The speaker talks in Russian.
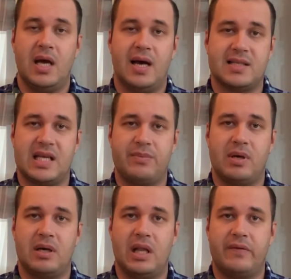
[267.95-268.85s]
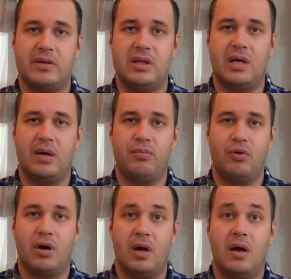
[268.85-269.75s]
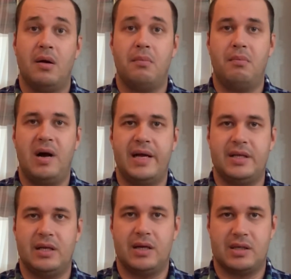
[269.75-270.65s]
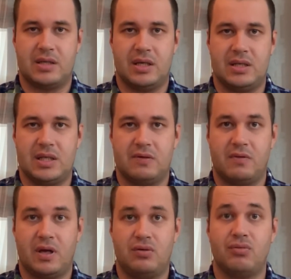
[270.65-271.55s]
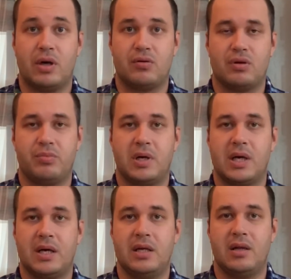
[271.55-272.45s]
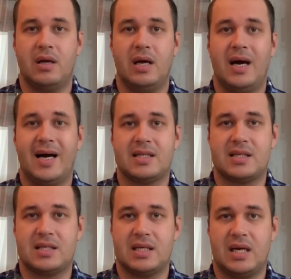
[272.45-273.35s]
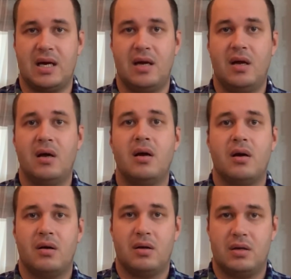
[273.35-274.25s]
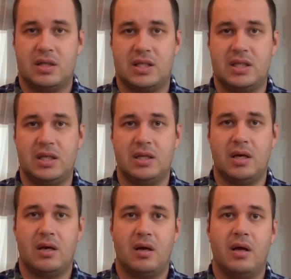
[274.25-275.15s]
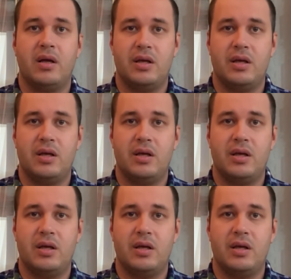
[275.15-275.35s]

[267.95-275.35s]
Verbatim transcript: А самое главное, не дай бог матери Анастасии Заворотнюк, которая похоронила отца, сына.